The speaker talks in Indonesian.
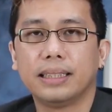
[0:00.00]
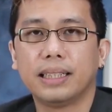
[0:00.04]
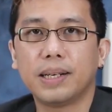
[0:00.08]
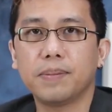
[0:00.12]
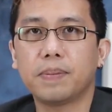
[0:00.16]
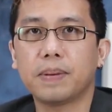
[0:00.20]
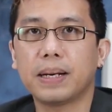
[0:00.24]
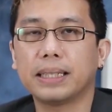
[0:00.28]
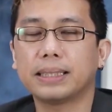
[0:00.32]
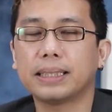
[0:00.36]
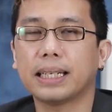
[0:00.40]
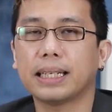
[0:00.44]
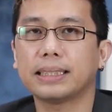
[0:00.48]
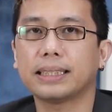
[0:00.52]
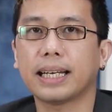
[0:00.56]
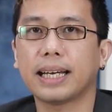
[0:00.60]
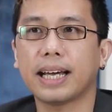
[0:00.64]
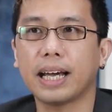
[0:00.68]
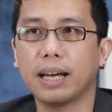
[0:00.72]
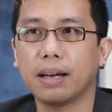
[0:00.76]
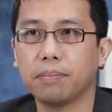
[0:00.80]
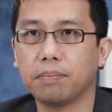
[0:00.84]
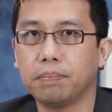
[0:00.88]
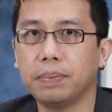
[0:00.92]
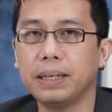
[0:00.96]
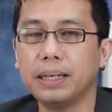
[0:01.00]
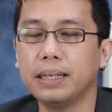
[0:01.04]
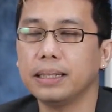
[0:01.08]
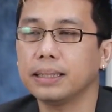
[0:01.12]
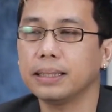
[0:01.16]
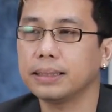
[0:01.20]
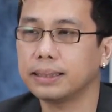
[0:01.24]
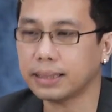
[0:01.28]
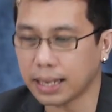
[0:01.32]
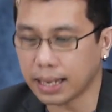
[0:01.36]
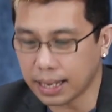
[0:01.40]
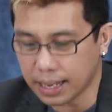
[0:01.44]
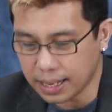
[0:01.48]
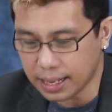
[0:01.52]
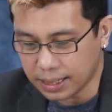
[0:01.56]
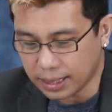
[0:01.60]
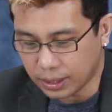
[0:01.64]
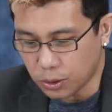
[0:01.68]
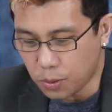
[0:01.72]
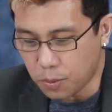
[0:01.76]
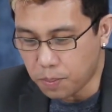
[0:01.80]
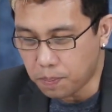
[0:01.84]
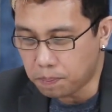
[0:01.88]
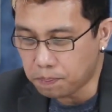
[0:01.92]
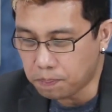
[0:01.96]
Jadi pada saat saya happy, saya
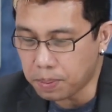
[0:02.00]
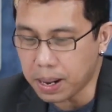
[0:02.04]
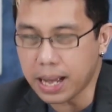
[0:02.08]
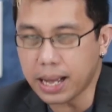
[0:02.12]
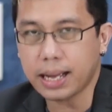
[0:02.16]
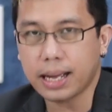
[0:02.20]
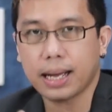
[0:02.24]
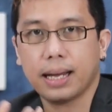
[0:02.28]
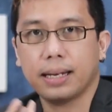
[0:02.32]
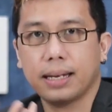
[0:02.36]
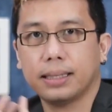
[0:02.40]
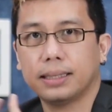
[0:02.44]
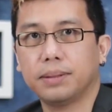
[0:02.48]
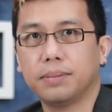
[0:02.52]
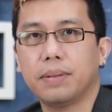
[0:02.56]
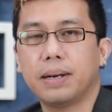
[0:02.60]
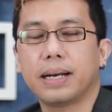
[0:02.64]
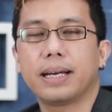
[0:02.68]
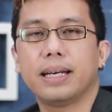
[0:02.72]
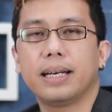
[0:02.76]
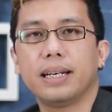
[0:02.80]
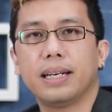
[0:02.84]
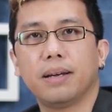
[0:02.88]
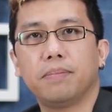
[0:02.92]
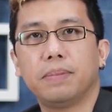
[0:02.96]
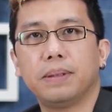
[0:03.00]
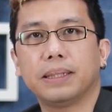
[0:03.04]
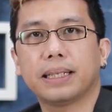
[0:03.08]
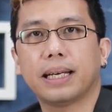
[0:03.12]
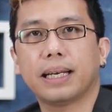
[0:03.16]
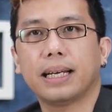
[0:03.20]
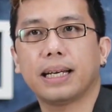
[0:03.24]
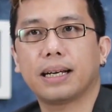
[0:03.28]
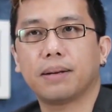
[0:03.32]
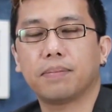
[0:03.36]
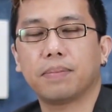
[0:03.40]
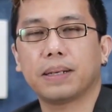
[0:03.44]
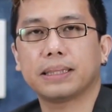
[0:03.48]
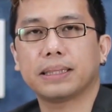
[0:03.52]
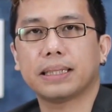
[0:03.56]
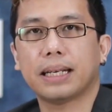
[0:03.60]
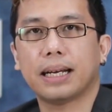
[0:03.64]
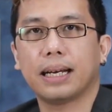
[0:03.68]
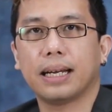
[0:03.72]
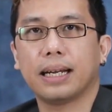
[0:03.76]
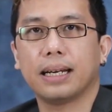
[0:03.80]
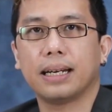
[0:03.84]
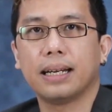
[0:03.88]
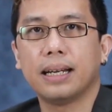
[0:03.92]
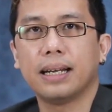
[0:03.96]
tumpahkan sebagian happy saya ke
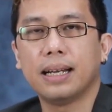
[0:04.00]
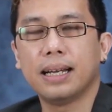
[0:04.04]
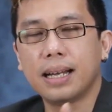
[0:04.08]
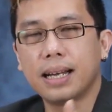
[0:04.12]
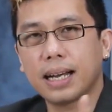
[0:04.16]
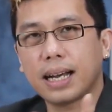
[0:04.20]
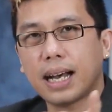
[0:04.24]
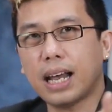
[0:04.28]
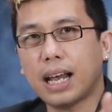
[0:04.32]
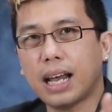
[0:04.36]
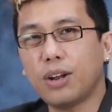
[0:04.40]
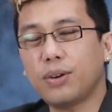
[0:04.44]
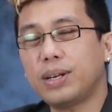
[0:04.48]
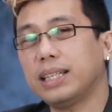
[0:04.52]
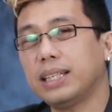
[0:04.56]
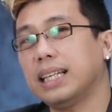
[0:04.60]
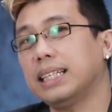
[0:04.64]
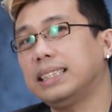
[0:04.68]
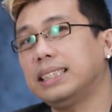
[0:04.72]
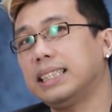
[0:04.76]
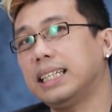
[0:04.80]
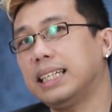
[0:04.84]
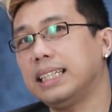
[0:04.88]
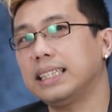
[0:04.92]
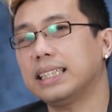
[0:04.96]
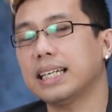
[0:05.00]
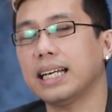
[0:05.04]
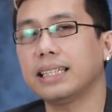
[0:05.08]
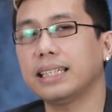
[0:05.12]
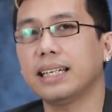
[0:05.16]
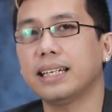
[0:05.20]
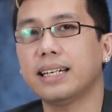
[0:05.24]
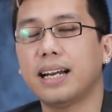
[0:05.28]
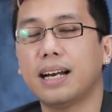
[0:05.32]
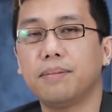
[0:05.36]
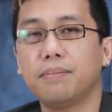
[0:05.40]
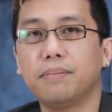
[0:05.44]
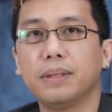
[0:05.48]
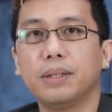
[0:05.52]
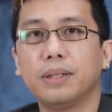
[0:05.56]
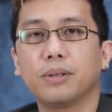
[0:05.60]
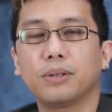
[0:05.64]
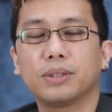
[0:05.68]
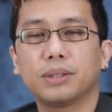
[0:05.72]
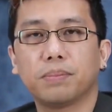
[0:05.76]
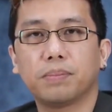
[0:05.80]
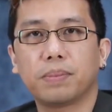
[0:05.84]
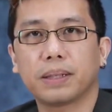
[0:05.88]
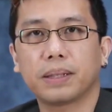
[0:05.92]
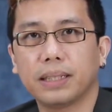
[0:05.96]
pasangan. Kalau kita ceritanya dalam
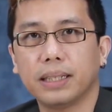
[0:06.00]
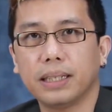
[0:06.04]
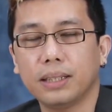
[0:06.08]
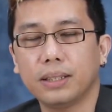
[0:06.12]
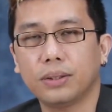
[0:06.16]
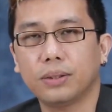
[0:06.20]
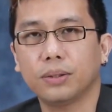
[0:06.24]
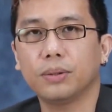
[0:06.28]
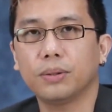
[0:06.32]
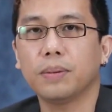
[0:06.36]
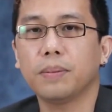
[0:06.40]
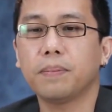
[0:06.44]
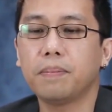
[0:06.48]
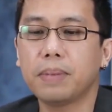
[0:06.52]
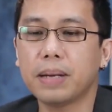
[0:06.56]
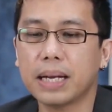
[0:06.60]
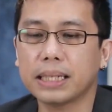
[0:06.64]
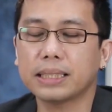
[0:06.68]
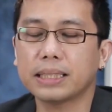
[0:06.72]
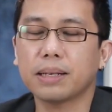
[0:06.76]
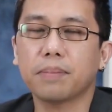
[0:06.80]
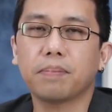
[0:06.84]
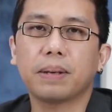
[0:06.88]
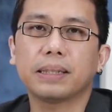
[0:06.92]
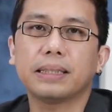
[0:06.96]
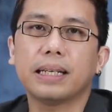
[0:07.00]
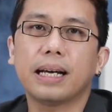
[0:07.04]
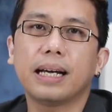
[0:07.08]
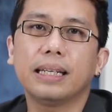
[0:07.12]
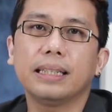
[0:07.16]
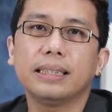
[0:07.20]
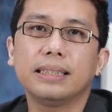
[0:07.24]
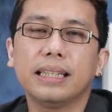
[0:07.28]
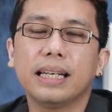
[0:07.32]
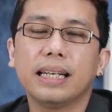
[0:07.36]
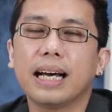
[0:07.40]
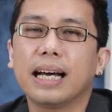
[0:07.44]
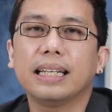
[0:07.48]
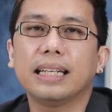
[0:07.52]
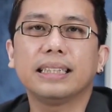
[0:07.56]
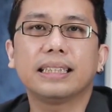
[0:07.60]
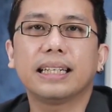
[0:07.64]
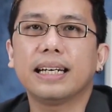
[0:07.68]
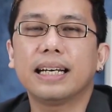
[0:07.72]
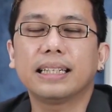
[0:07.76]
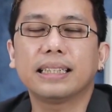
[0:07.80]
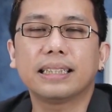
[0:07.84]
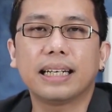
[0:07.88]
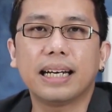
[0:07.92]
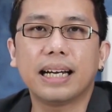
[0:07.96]
bentuk seperti itu, biasa pasangan sih akan
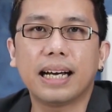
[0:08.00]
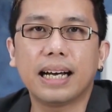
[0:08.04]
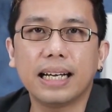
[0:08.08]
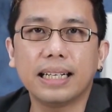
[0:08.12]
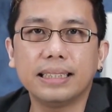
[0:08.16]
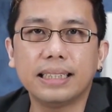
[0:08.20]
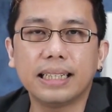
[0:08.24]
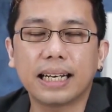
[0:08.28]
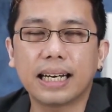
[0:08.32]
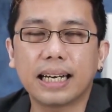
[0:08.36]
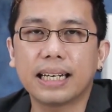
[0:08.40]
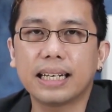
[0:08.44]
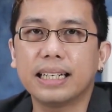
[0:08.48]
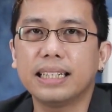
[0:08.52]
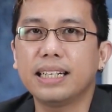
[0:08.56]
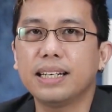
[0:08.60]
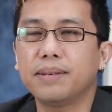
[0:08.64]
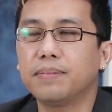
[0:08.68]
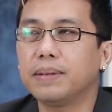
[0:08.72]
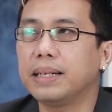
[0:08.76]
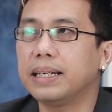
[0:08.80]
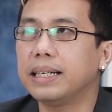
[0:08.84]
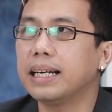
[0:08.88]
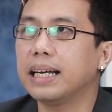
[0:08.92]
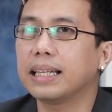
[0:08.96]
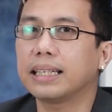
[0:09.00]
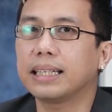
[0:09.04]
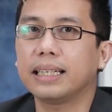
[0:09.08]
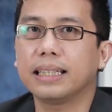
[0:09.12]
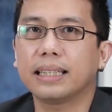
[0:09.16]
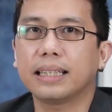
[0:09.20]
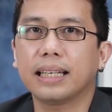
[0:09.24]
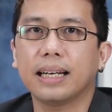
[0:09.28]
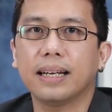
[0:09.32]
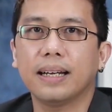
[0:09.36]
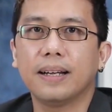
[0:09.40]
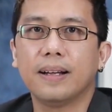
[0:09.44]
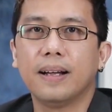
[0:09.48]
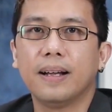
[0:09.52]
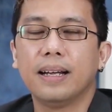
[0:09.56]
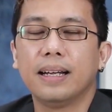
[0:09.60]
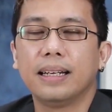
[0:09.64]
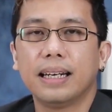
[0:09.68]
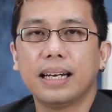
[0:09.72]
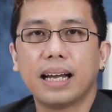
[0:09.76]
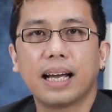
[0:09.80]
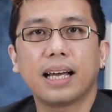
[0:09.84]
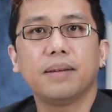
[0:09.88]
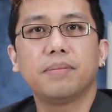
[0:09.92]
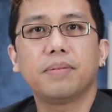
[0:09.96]
tenang-tenang aja karena dia melihat kita
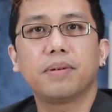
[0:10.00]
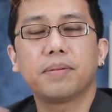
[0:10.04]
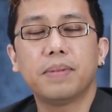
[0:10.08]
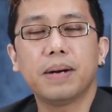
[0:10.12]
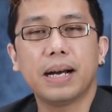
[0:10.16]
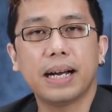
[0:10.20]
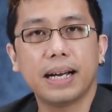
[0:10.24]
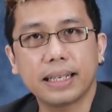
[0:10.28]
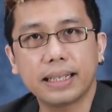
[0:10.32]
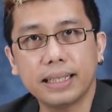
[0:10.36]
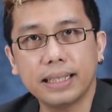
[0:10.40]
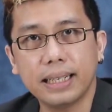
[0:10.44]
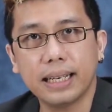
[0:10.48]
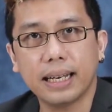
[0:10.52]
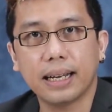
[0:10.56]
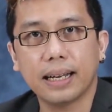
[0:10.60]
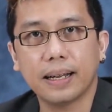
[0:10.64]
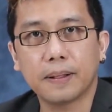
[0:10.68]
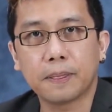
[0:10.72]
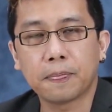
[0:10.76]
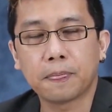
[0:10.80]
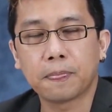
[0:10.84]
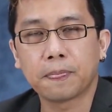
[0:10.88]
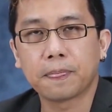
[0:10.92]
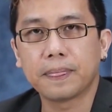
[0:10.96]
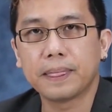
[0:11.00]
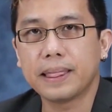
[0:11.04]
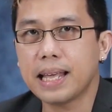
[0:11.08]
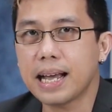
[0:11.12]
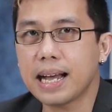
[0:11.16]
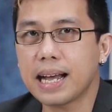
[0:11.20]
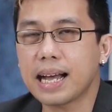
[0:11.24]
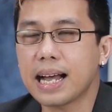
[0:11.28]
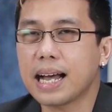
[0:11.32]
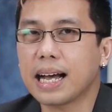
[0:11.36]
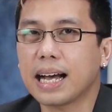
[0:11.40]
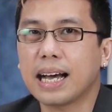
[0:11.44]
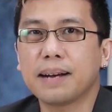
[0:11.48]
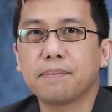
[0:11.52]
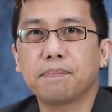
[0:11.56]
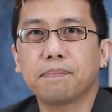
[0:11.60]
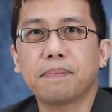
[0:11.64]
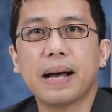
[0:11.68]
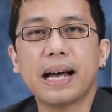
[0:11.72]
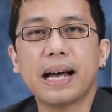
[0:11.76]
lagi berbahagia. Dia nggak akan